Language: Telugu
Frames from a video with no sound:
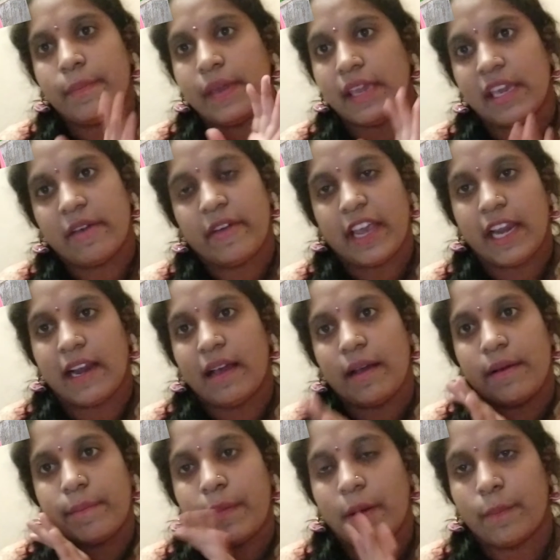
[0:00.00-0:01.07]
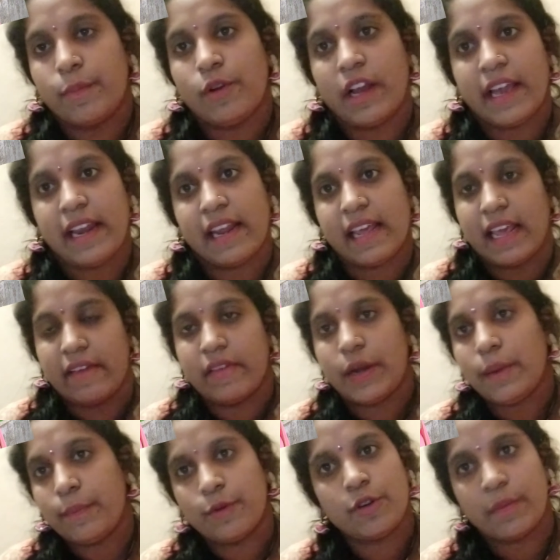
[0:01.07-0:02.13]
బియ్యం అయినా పప్పులైనా
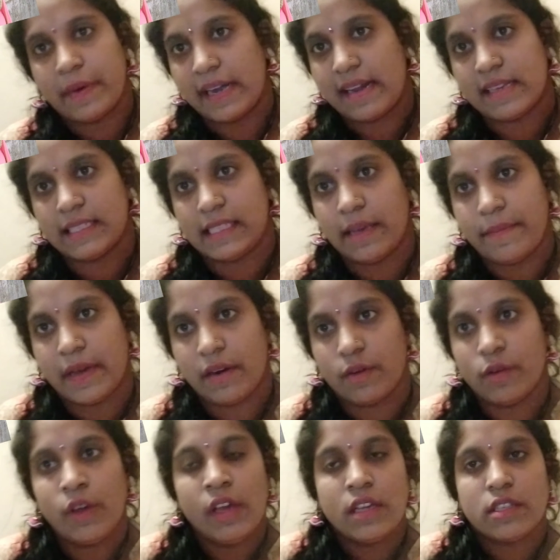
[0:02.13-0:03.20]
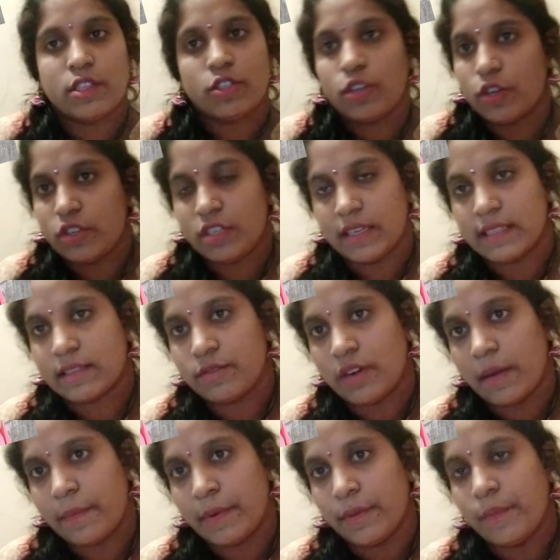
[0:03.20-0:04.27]
ఏవైనా పురుగు పట్టేస్తాయి మనం స్టోర్
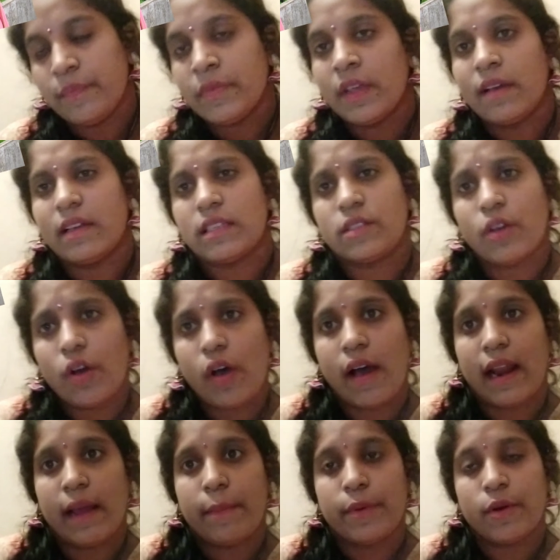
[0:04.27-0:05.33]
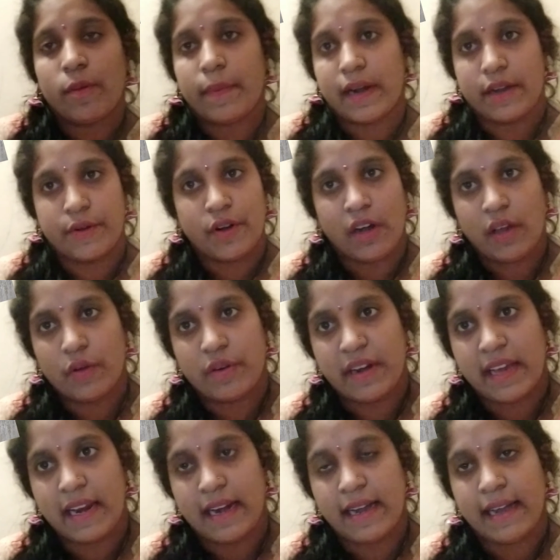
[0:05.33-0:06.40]
చేసుకున్నప్పుడు సో అలా పురుగు పట్టకుండా
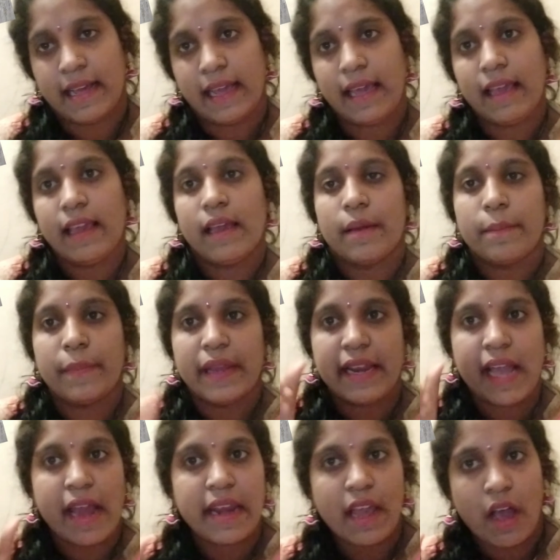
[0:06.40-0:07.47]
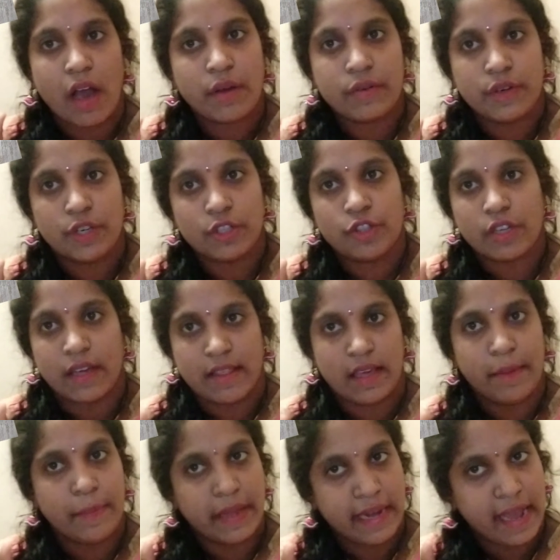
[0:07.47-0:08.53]
ఉండాలంటే బిర్యానీ ఆకు ఉంటుంది
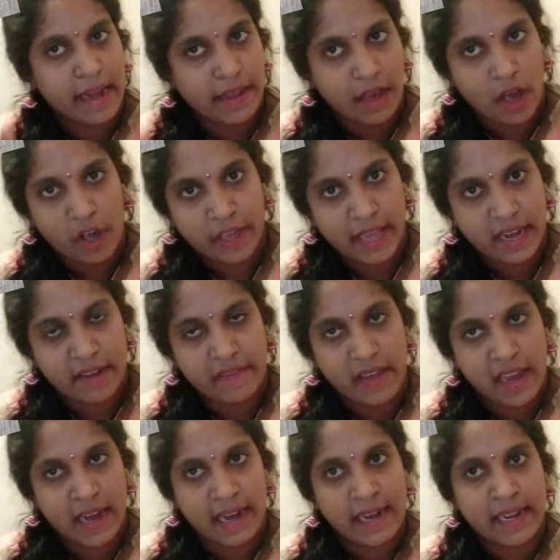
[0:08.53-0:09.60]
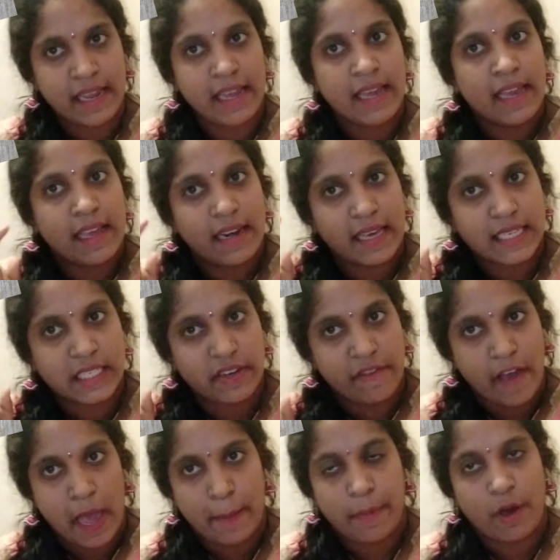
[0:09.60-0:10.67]
కదా బిర్యానీ ఆకైనా వేయండి నెక్స్ట్
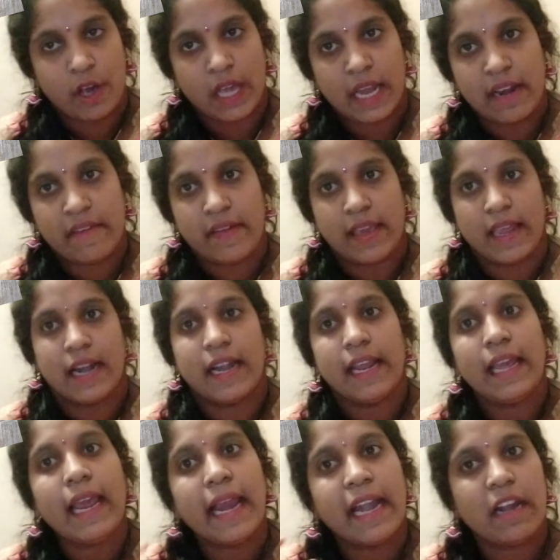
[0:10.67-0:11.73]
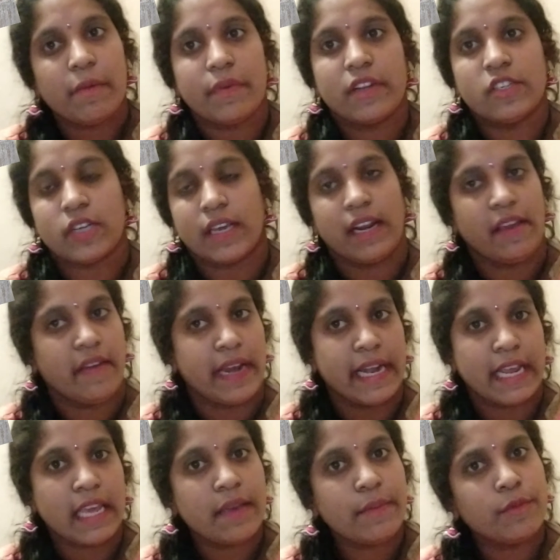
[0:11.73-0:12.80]
వేపాకైనా వేయండి ఎండుమిర్చి అయినా
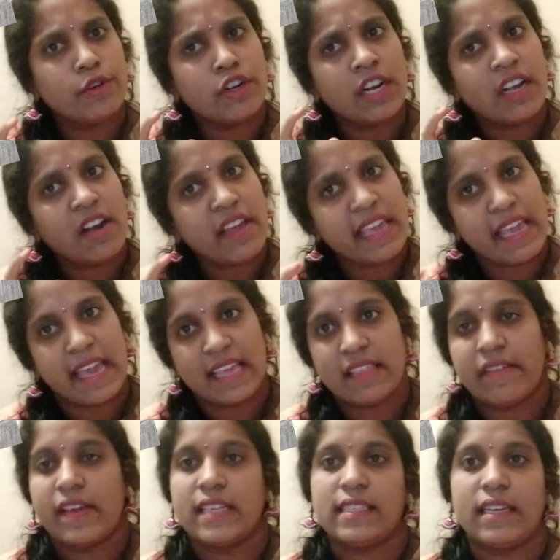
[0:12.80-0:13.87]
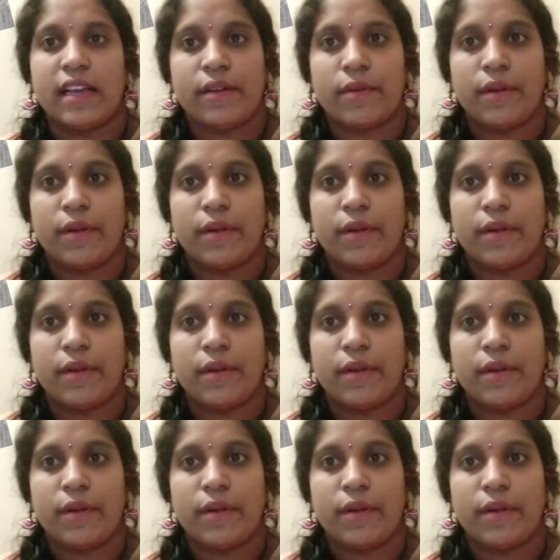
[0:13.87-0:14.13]
వేయండి ఈ మూడిట్లో ఏది వేసినా